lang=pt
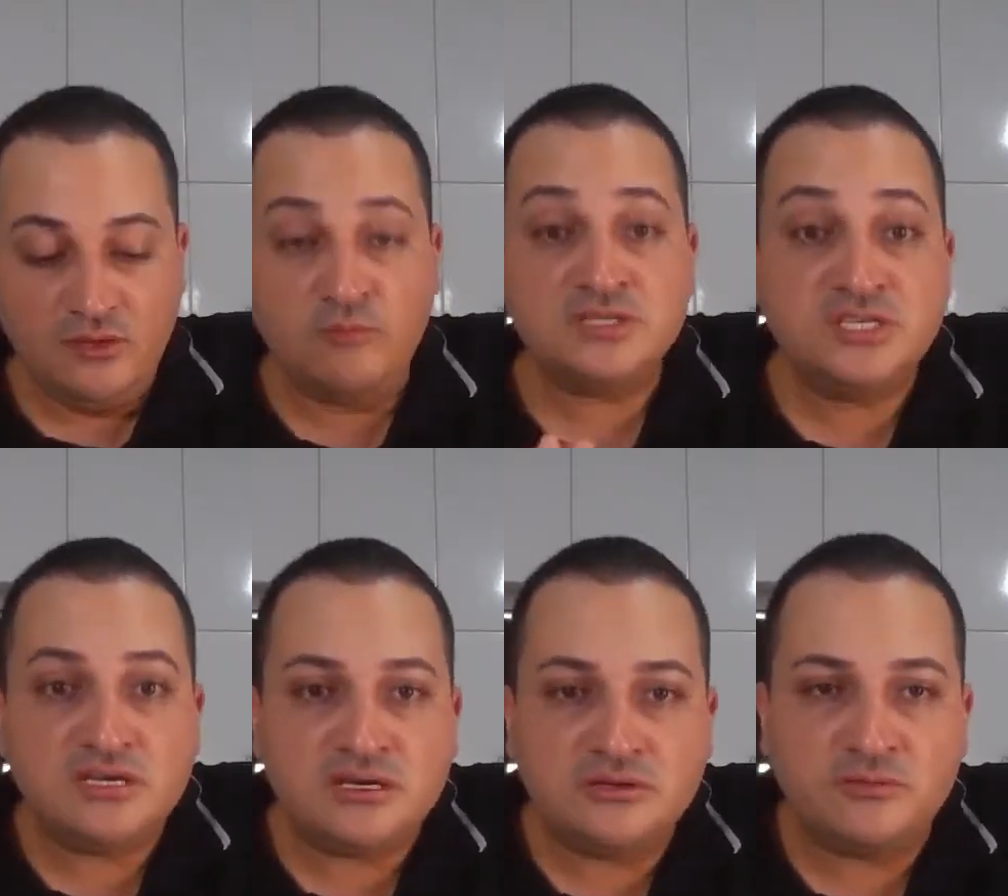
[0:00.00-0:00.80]
Uma
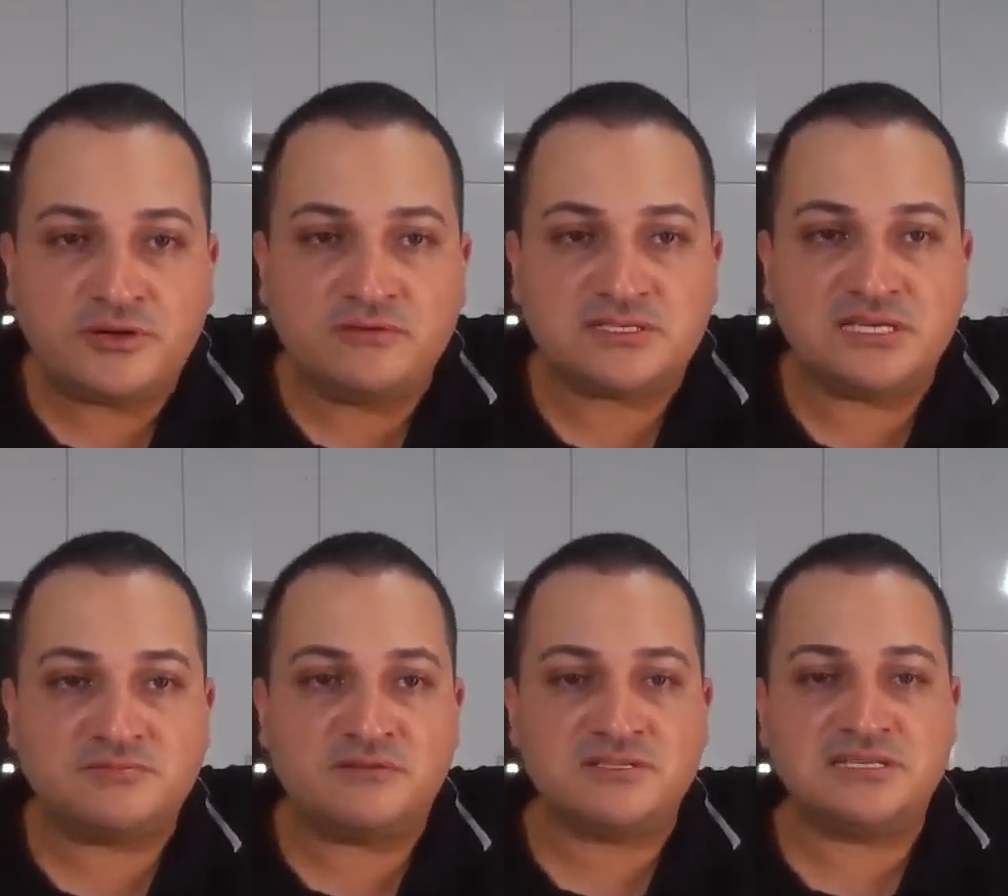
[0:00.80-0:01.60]
dica que eu dou para
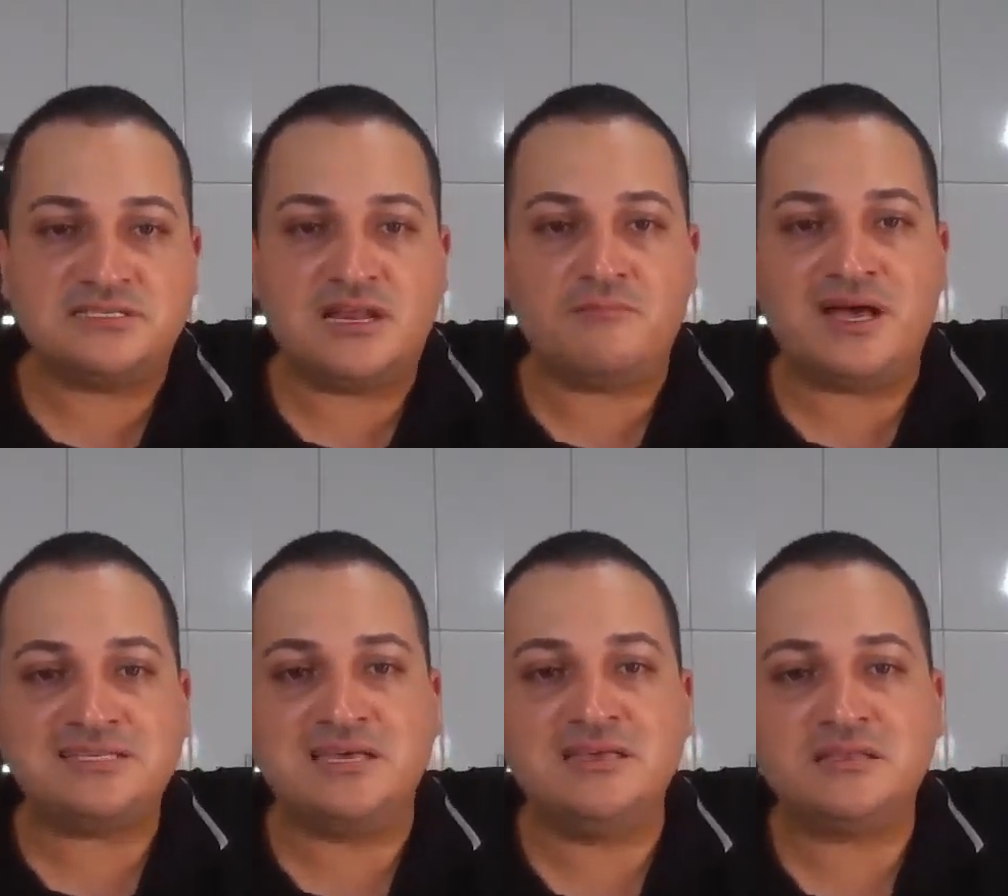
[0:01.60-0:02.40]
vocês, para vocês terem
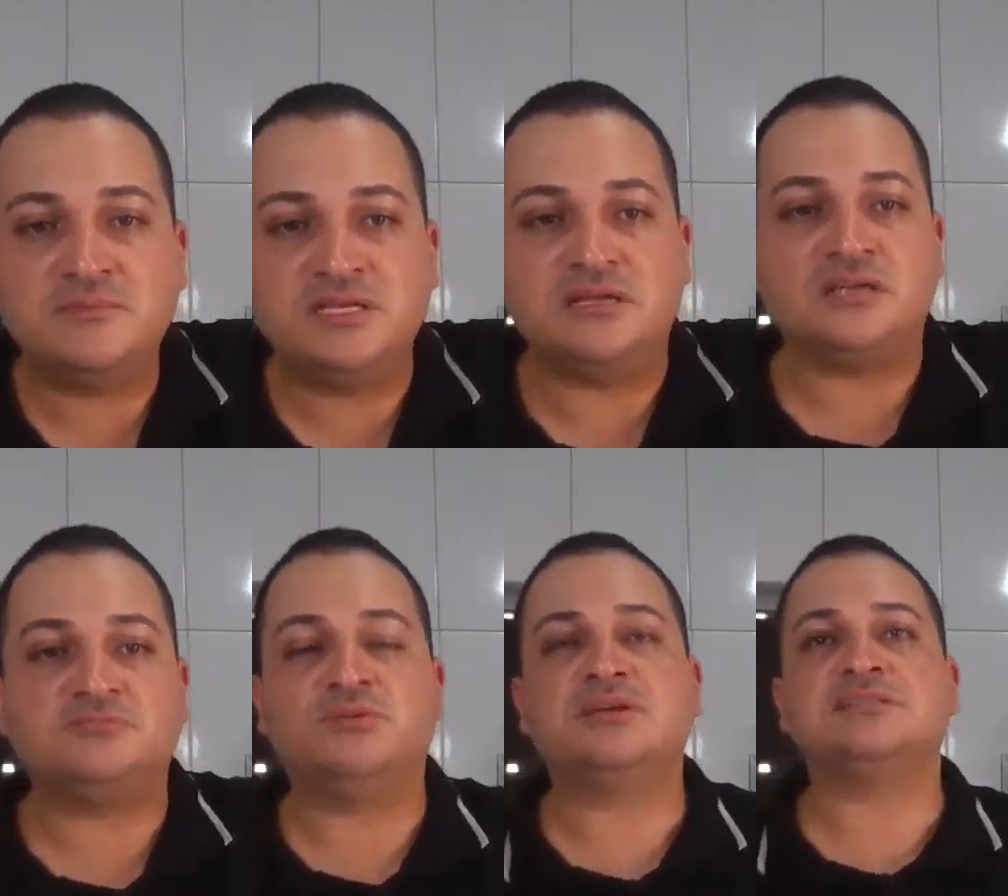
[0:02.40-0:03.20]
mais
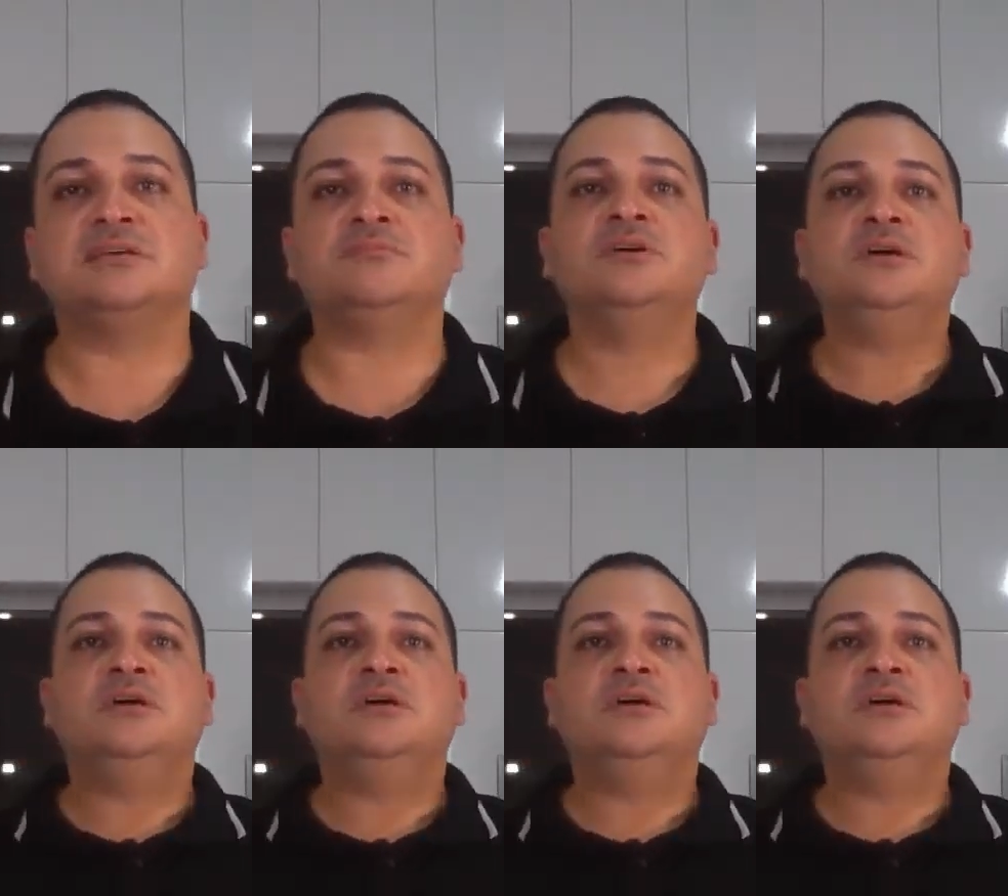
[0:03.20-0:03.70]
rentabilidade. Por exemplo,